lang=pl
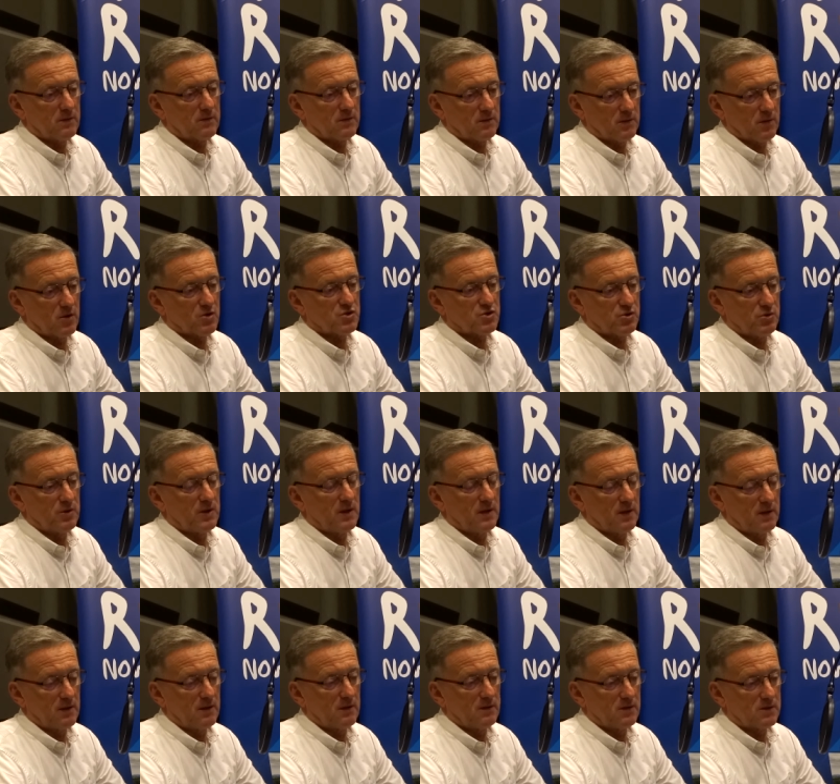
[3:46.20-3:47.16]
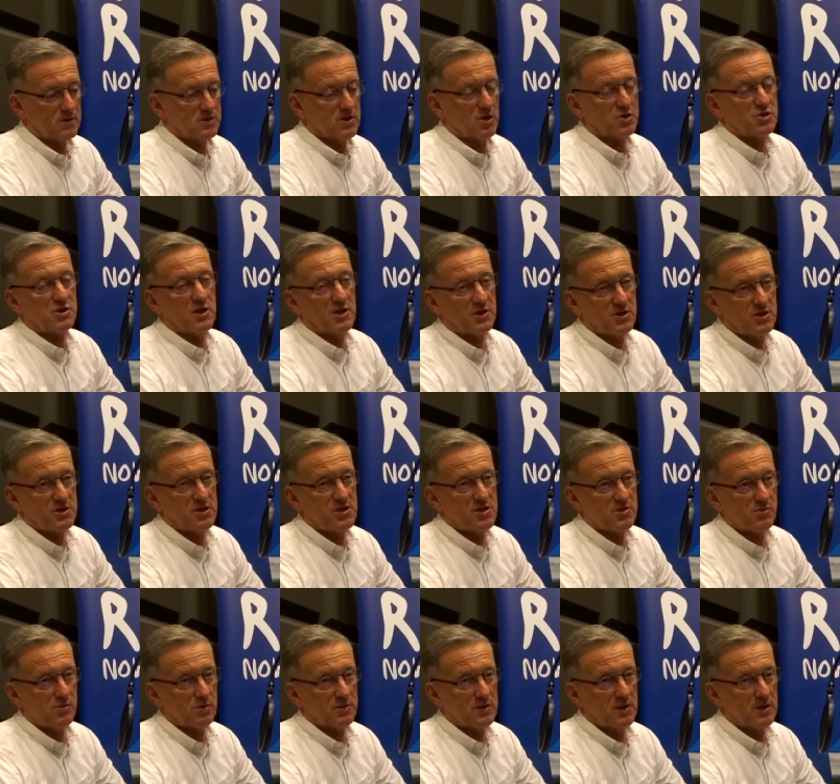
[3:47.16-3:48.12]
kosztuje 140
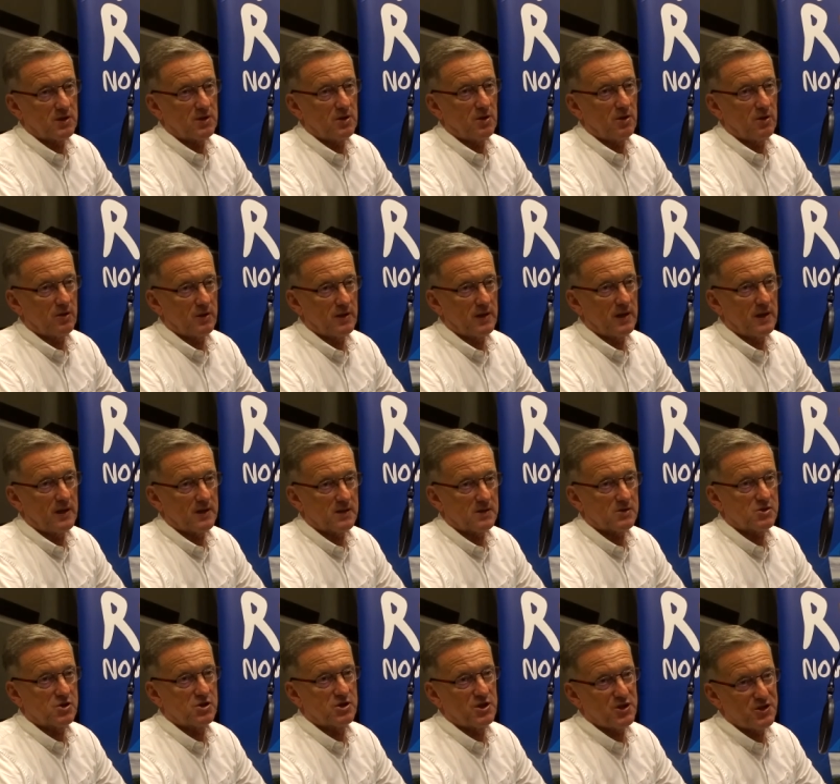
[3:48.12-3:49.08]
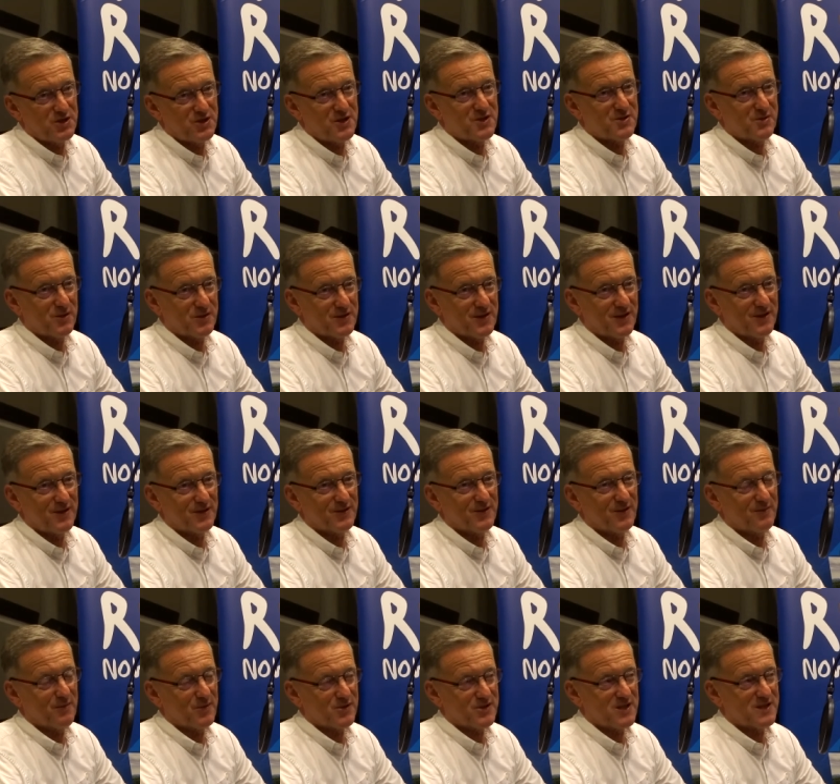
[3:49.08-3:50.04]
zł, teoria 30 zł, no
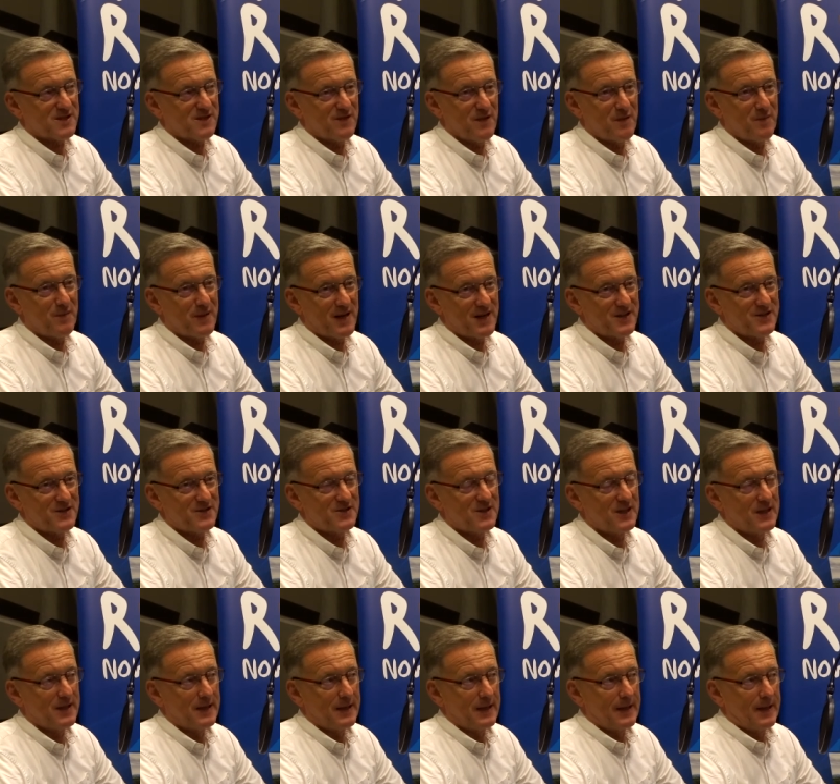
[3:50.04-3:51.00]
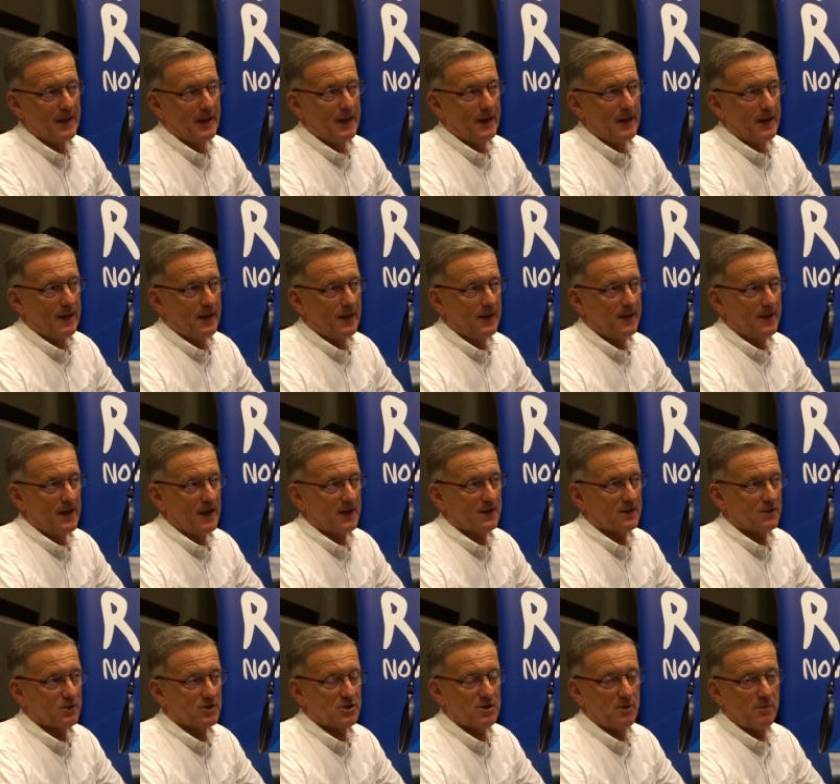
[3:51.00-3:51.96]
to można sobie wyobrazić, mhm.
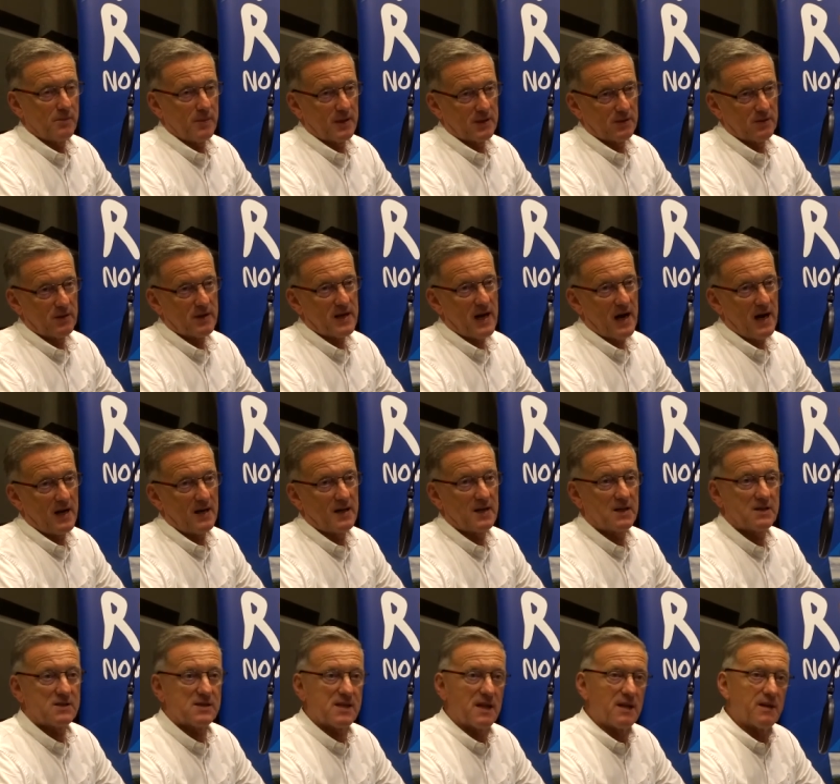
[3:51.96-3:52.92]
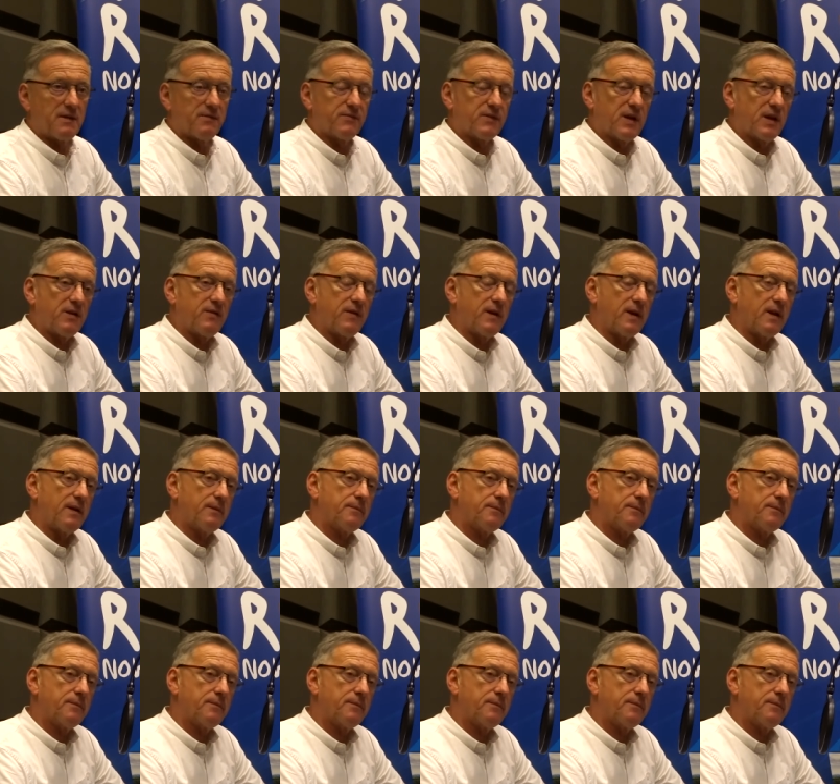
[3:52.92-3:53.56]
jak to się ma do realnych I cen. I wyjaśnijmy